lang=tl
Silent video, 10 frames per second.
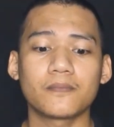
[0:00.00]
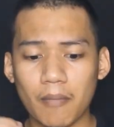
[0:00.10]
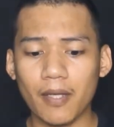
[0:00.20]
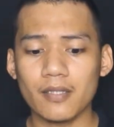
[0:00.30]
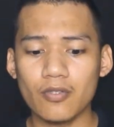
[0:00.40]

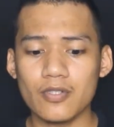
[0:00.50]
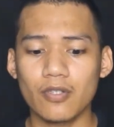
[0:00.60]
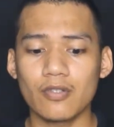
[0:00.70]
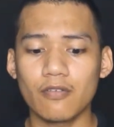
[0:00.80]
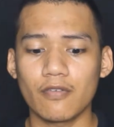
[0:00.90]
Papakita ko sa
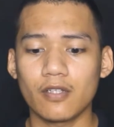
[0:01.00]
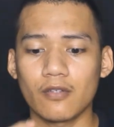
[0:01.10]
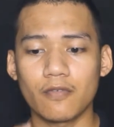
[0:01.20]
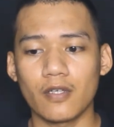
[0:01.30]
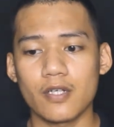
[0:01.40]
inyo yung different
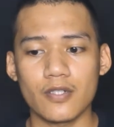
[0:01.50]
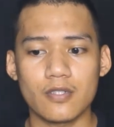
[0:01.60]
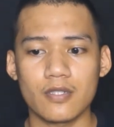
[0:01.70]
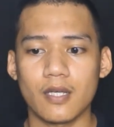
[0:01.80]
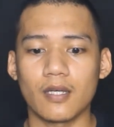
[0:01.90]

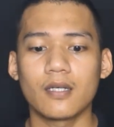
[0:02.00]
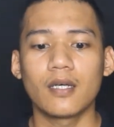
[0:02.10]
configurations niya.